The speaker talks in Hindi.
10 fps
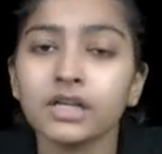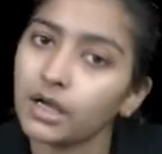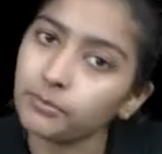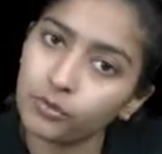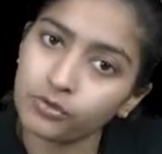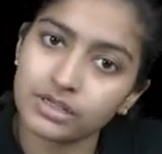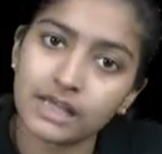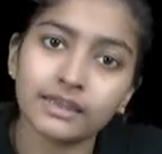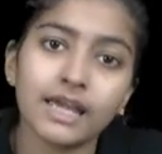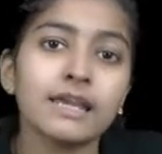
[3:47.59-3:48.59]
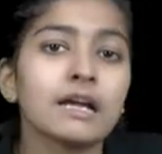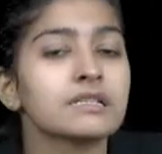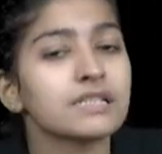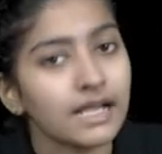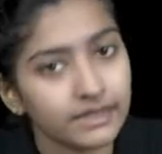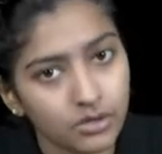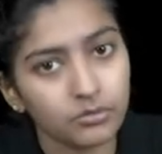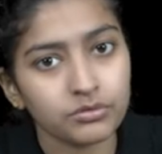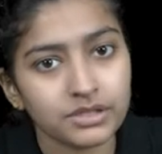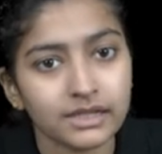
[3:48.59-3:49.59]
कम हो जाता है या ज़्यादा
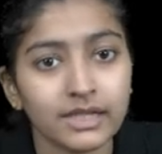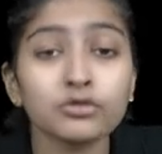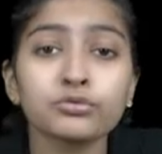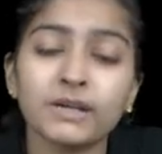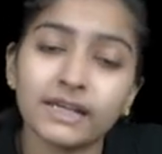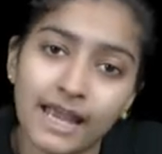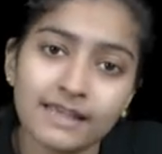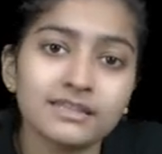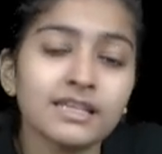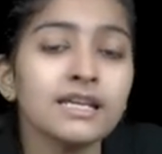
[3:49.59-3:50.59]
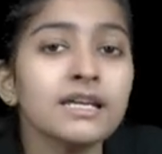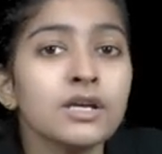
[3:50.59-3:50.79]
हो जाता है उस पर कैसे